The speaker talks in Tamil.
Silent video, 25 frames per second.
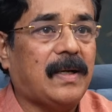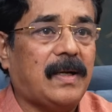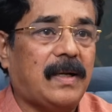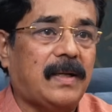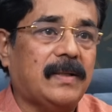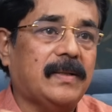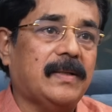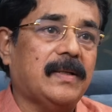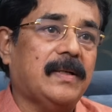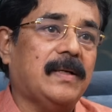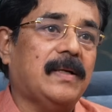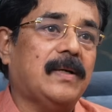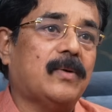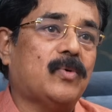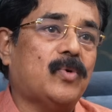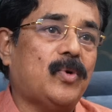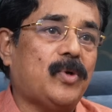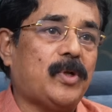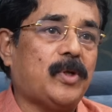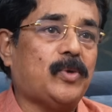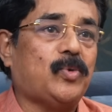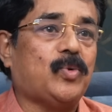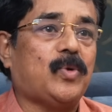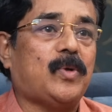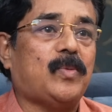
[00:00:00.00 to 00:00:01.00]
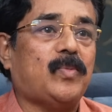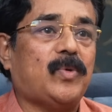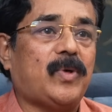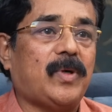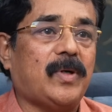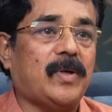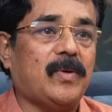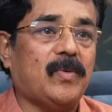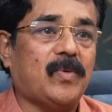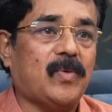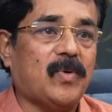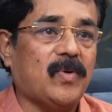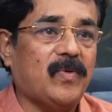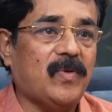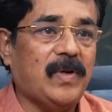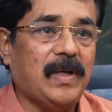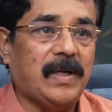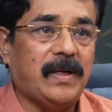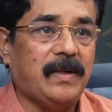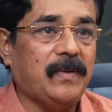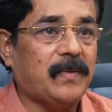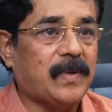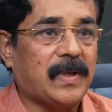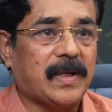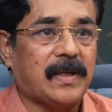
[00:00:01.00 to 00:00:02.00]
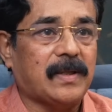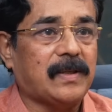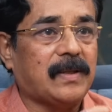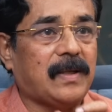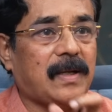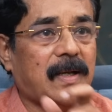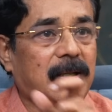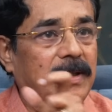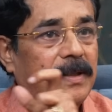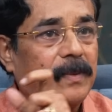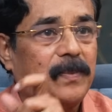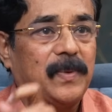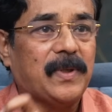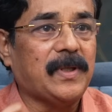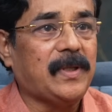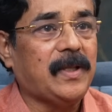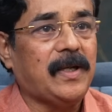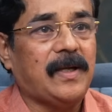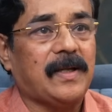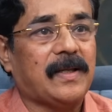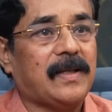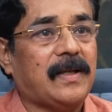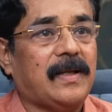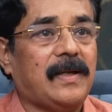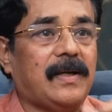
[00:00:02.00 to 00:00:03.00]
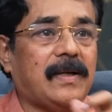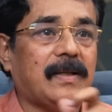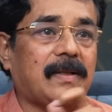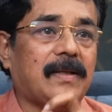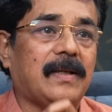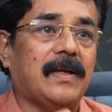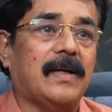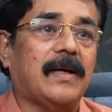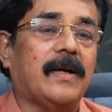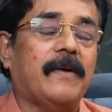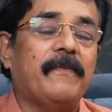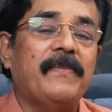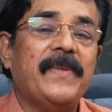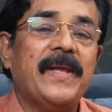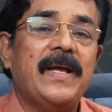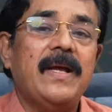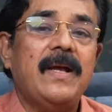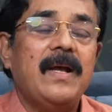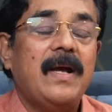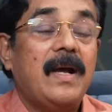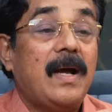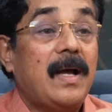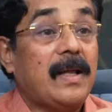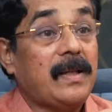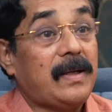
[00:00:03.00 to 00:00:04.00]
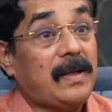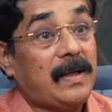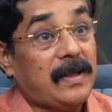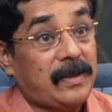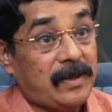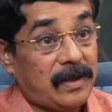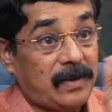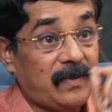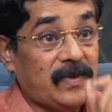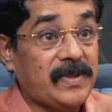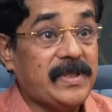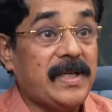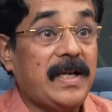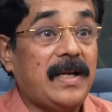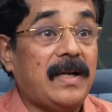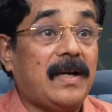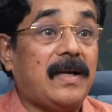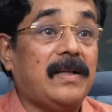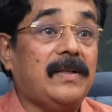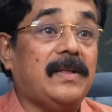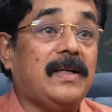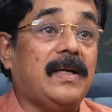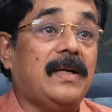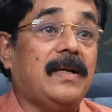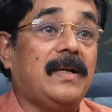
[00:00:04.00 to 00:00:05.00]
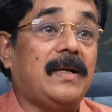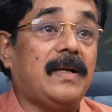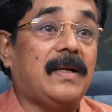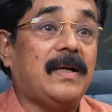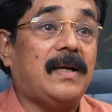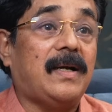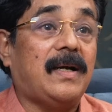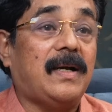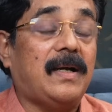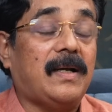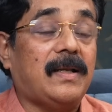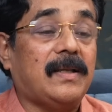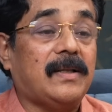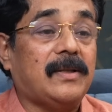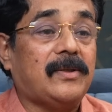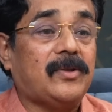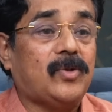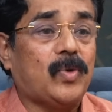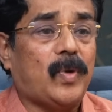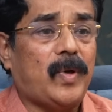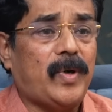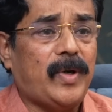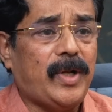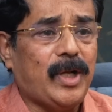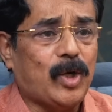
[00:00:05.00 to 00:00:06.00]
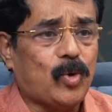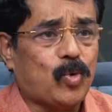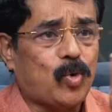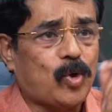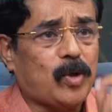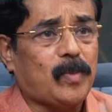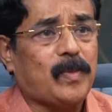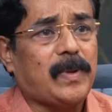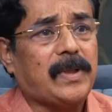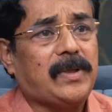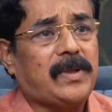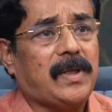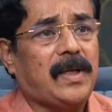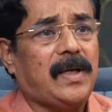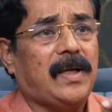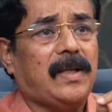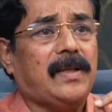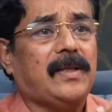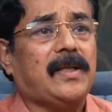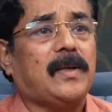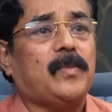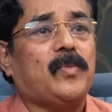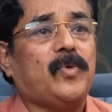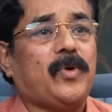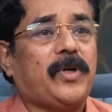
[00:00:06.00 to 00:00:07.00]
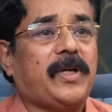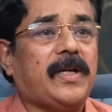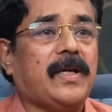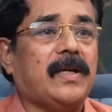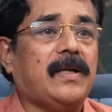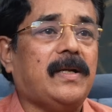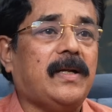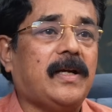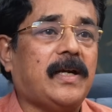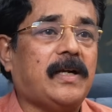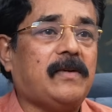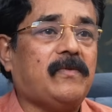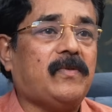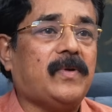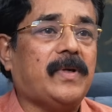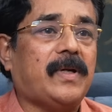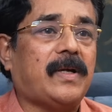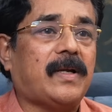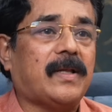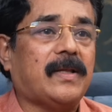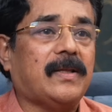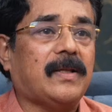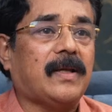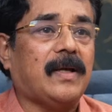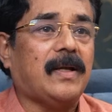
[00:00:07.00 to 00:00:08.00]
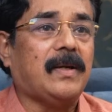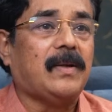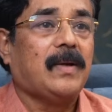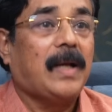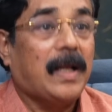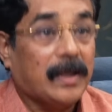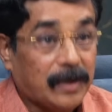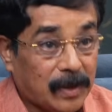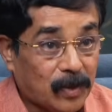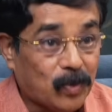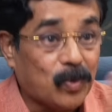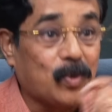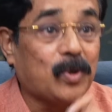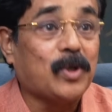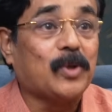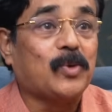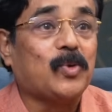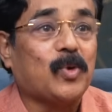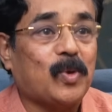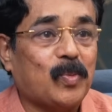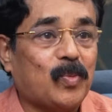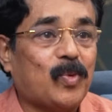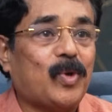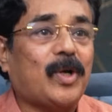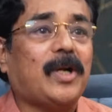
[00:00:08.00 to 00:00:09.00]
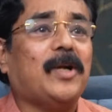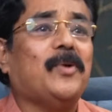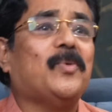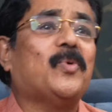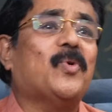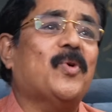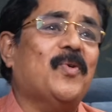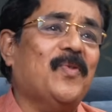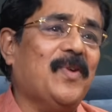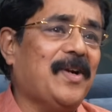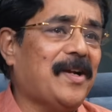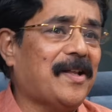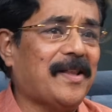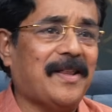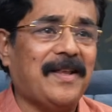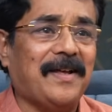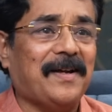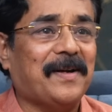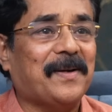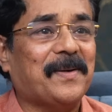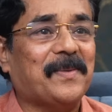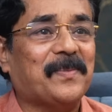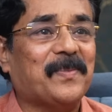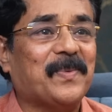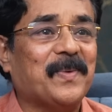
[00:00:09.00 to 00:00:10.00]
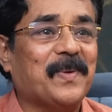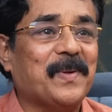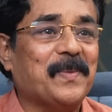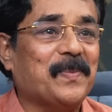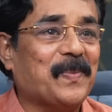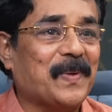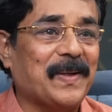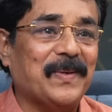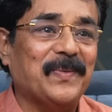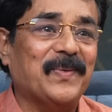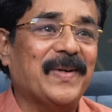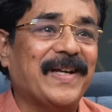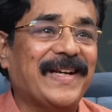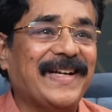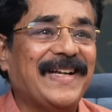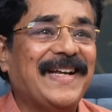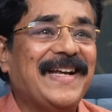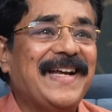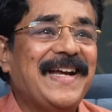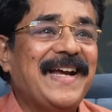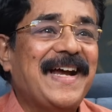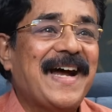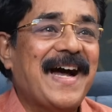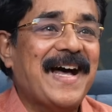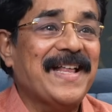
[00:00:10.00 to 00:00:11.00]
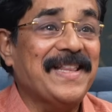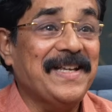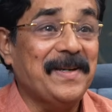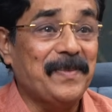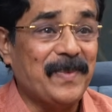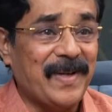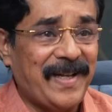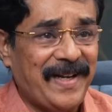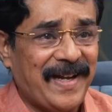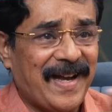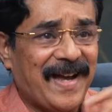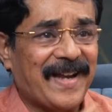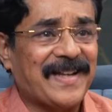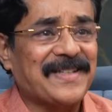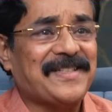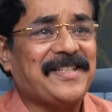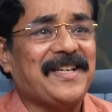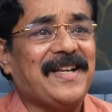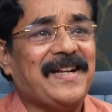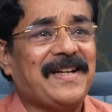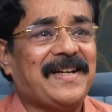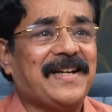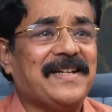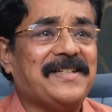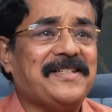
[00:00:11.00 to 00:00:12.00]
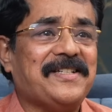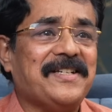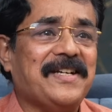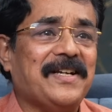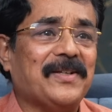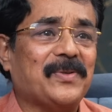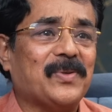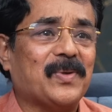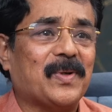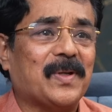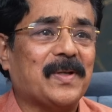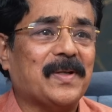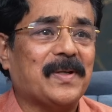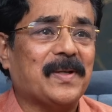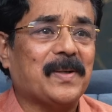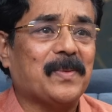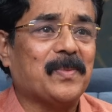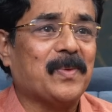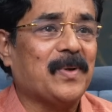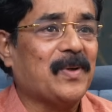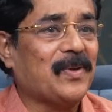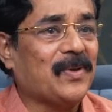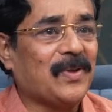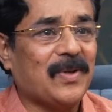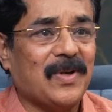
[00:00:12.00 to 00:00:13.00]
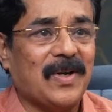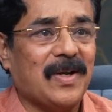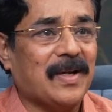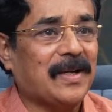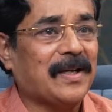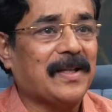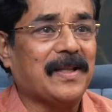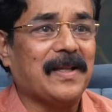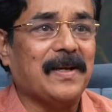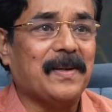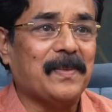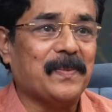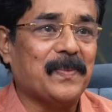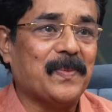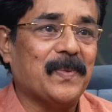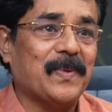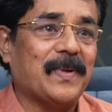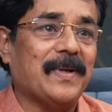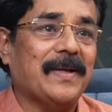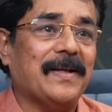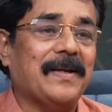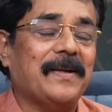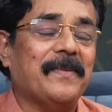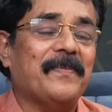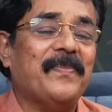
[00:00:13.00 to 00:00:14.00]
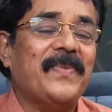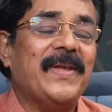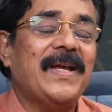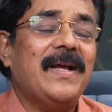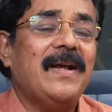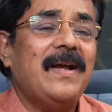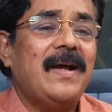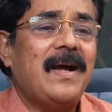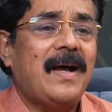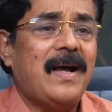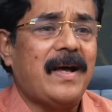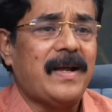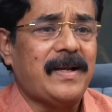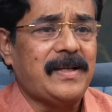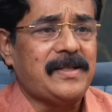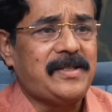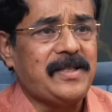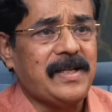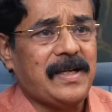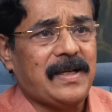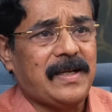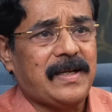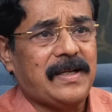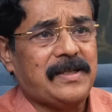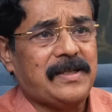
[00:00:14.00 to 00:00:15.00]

அந்த குன்றத்தூர் முருகன் கோவில் அடிவாரத்தில் அந்த பகுதியில் தான் எடுத்தாங்க அதனால் திரு விஜயகாந்த் என்னென்னா தன்னுடைய குடும்பத்தில் எந்த முக்கிய நிகழ்வு நடந்தாலும் அந்த குன்றத்தூர் முருகன் கோவிலில் தான் போய் பண்ணுவார் அதே மாதிரி அரசியல் கட்சி தொடங்குகிற பொழுதும் அங்கே தான் போகிறார் அரசியல்